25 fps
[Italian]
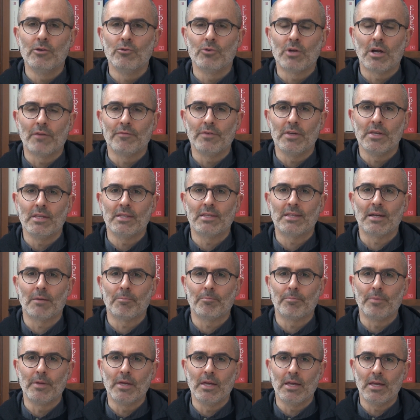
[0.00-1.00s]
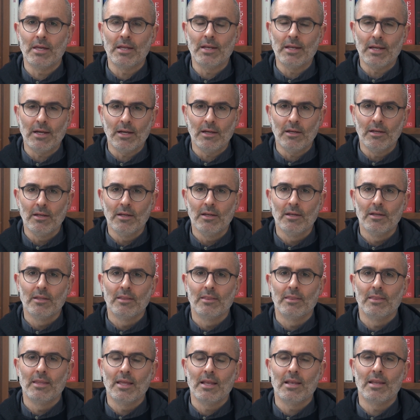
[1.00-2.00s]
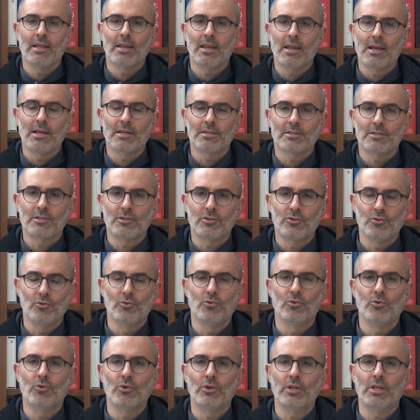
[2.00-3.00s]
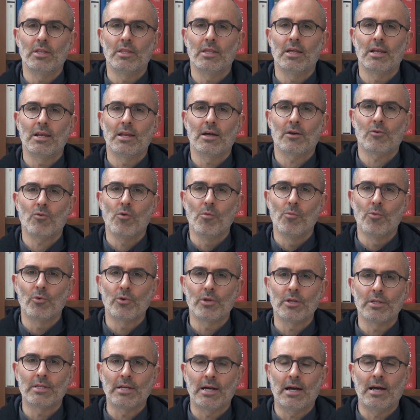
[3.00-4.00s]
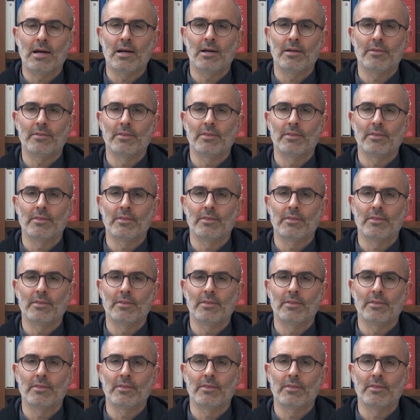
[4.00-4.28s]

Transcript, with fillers: una vita piena nelle relazioni, nella comunità,